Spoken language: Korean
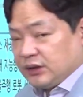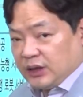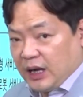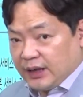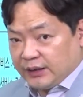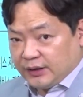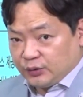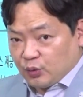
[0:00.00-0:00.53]

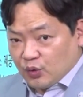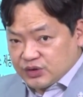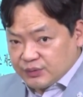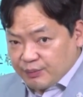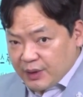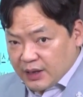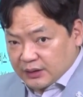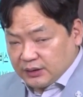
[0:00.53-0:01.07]
하나의
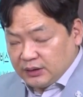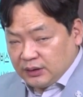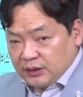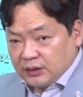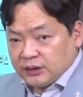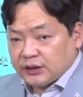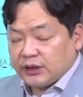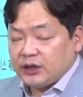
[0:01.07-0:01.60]
통신망을
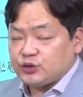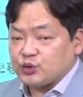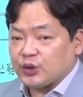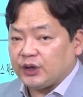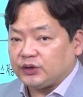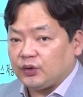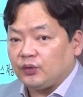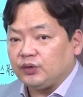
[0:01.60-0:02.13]

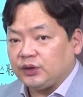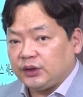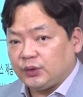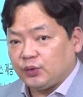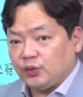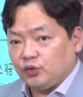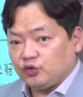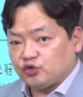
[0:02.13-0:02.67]
일종의
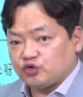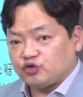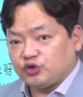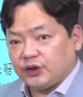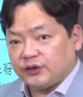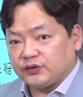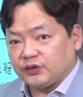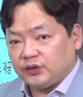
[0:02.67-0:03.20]
턴키로
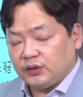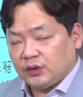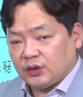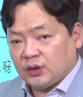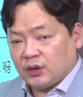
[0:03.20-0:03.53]
수주해서